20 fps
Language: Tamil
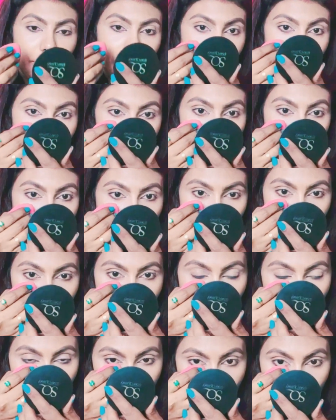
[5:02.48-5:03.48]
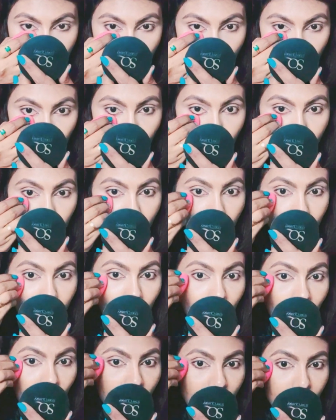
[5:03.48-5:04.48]
நமக்கு நிறைய நேரம்
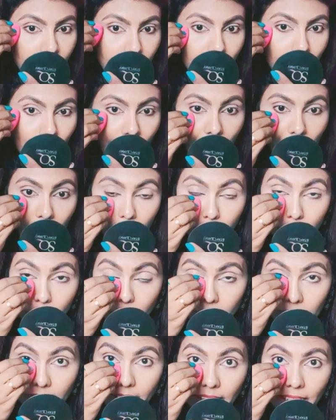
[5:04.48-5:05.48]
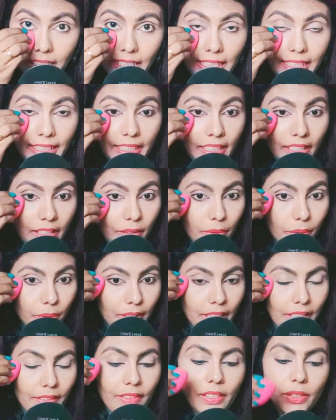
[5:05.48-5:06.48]
அந்த மேக்கப் வந்து நிலைக்கணும்
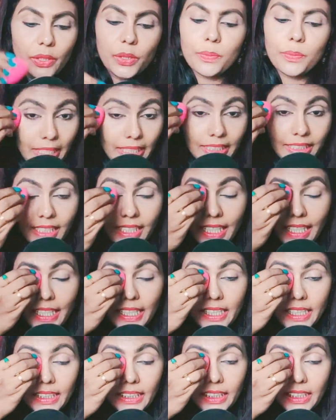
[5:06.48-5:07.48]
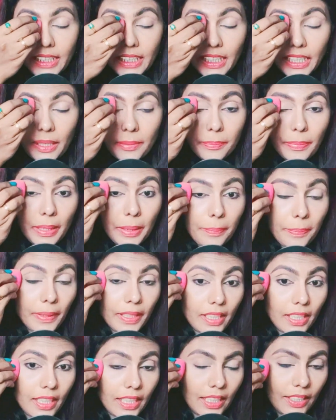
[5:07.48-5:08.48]
ஓகேவா சும்மா சில எடுத்து நீங்கள் அப்ளை
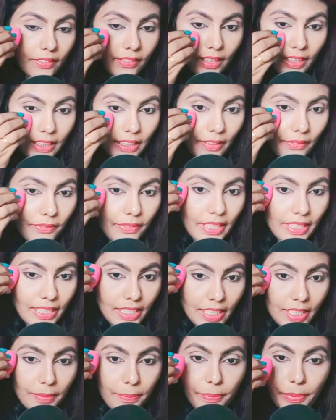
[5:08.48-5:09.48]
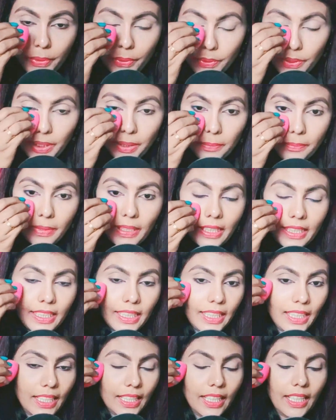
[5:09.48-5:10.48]
பண்ணுறத விட இந்த வெற்று பியூட்டி
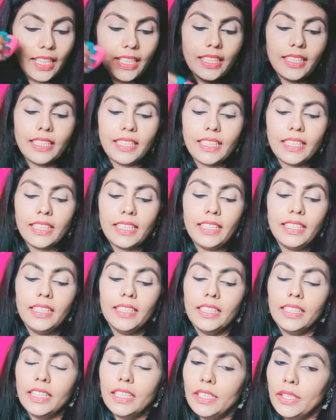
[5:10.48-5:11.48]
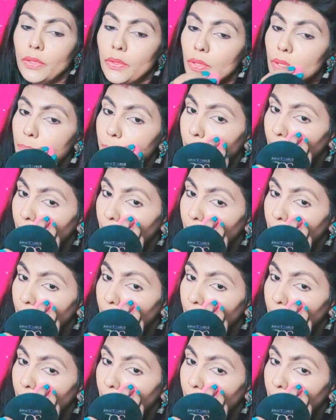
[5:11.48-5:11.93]
பிளெண்டர்னால் நீங்கள் யூஸ்